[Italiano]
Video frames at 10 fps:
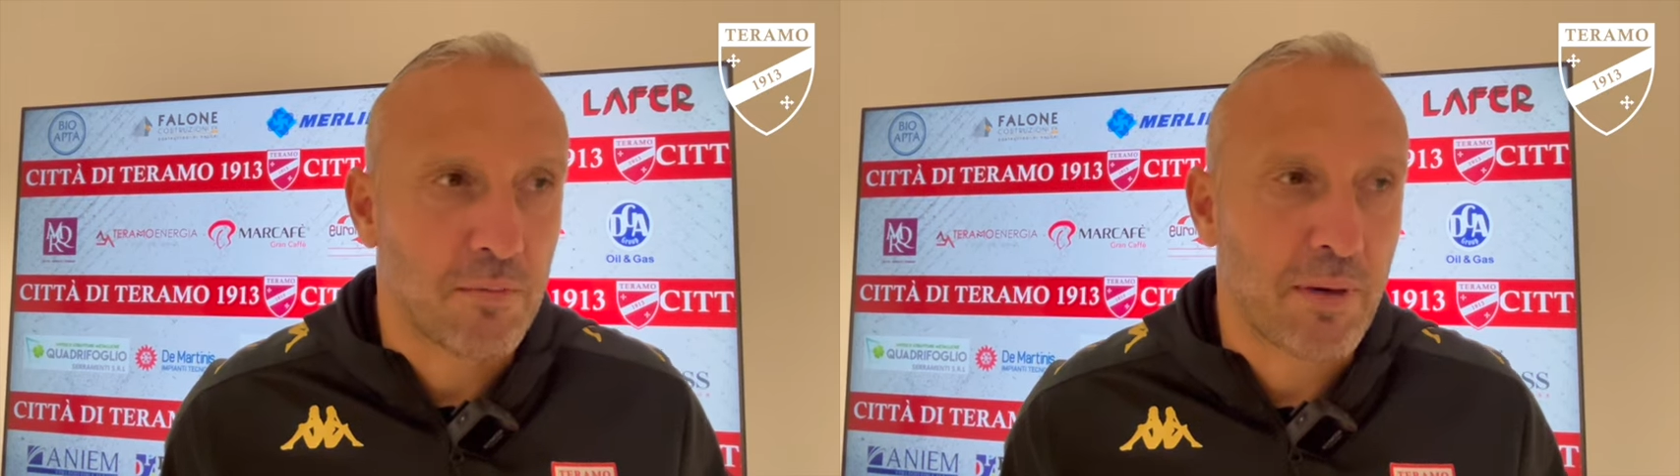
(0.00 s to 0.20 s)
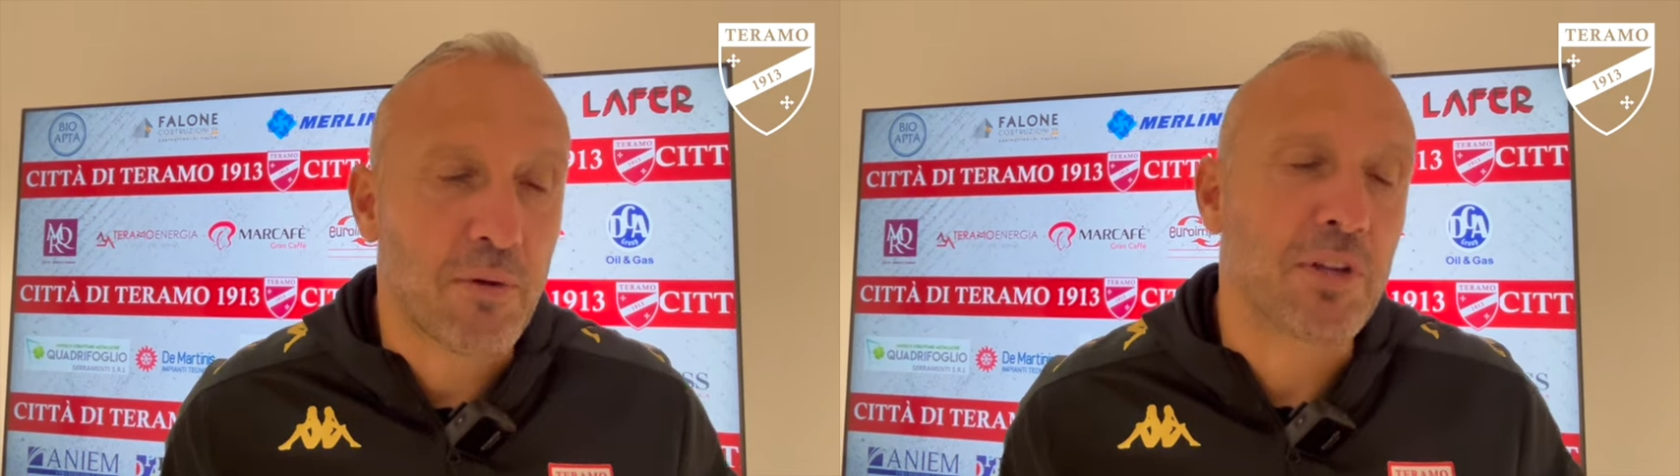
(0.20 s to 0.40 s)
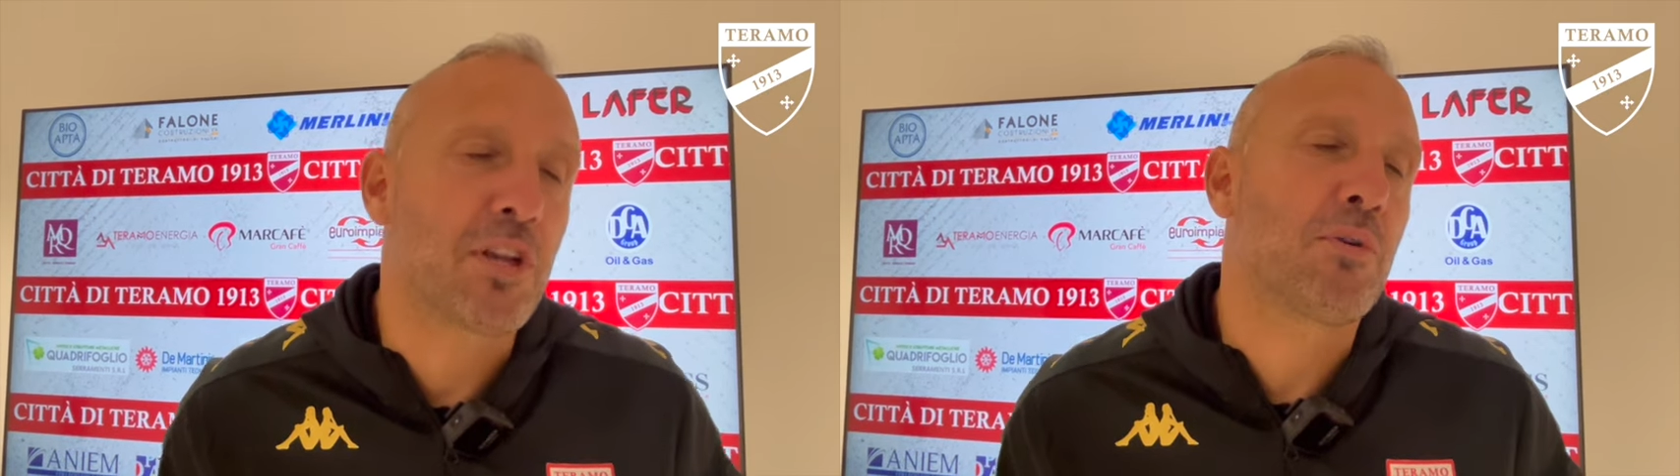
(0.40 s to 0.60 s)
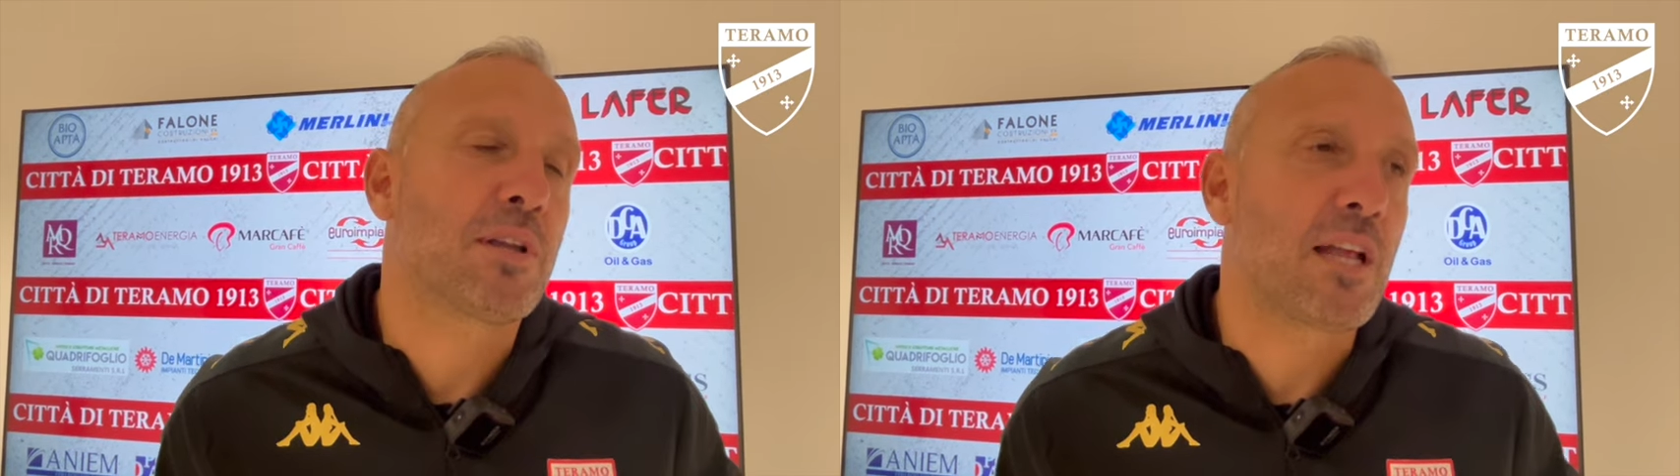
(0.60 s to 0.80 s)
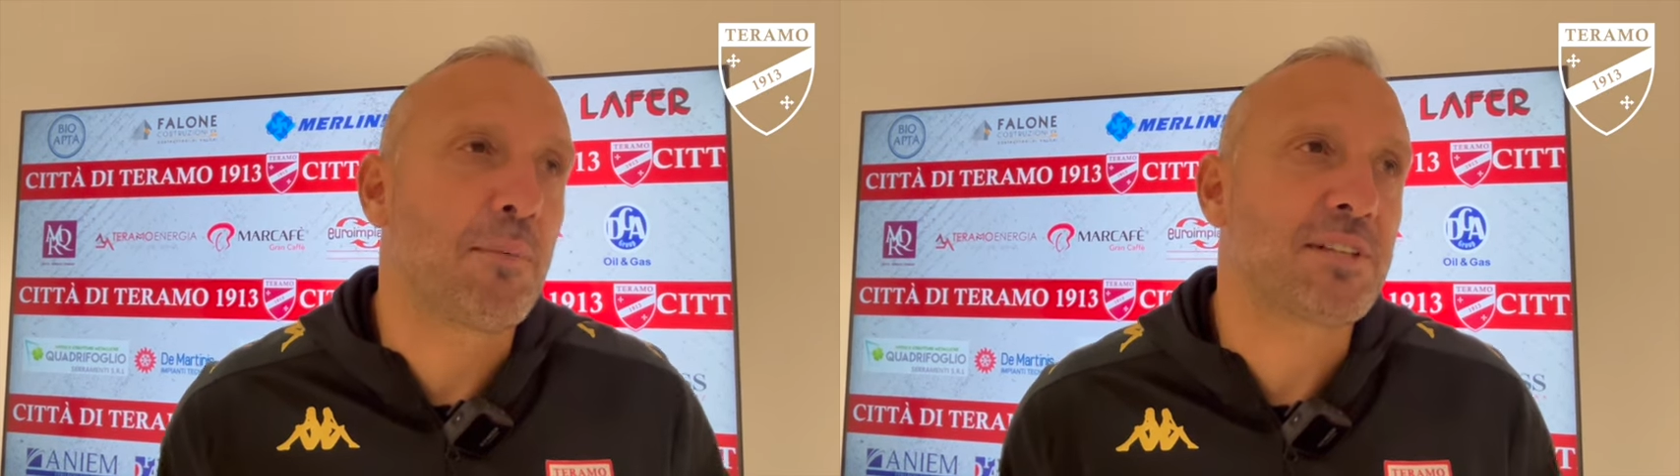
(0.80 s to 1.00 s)
Per quanto
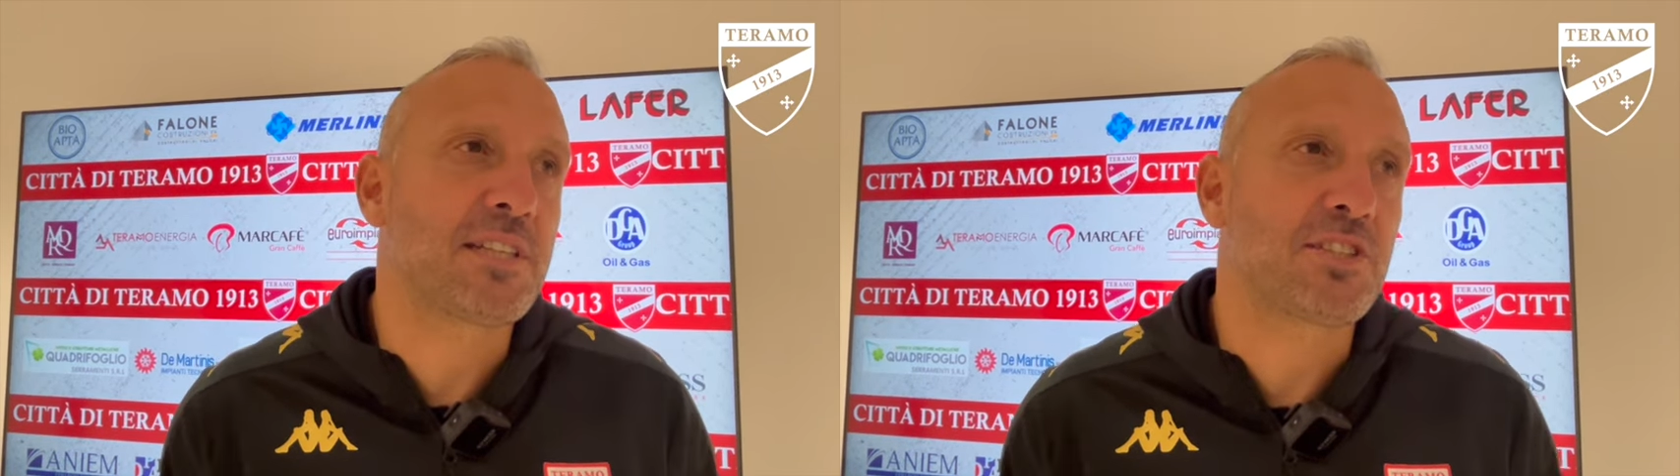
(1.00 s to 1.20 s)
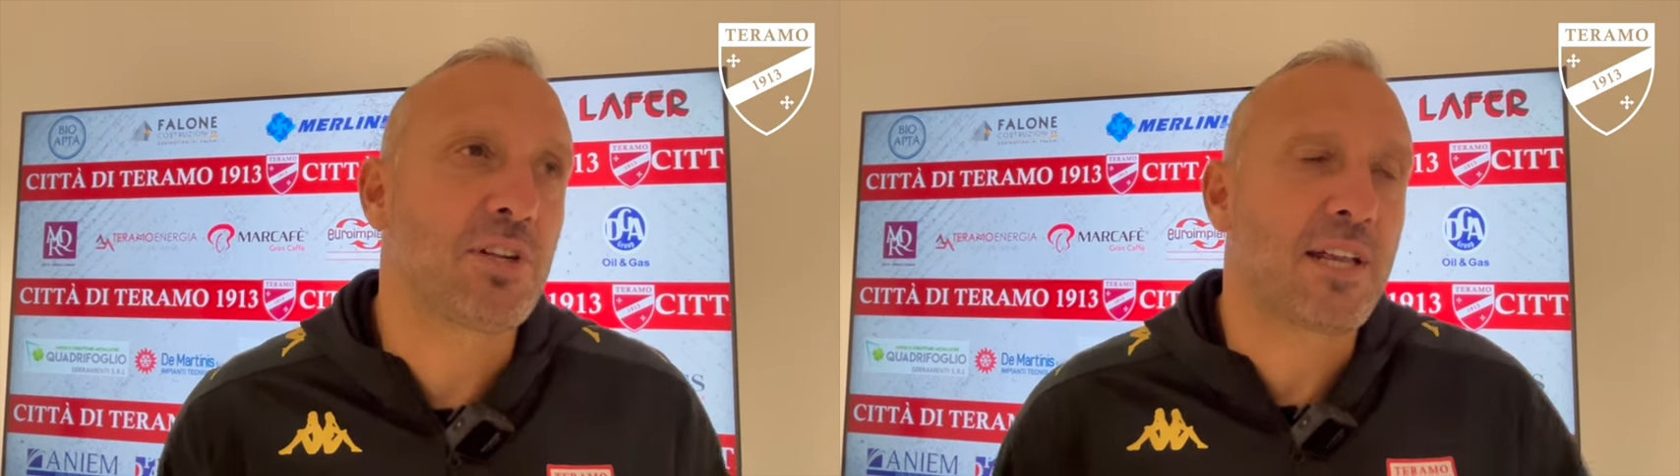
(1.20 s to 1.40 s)
riguarda la prestazione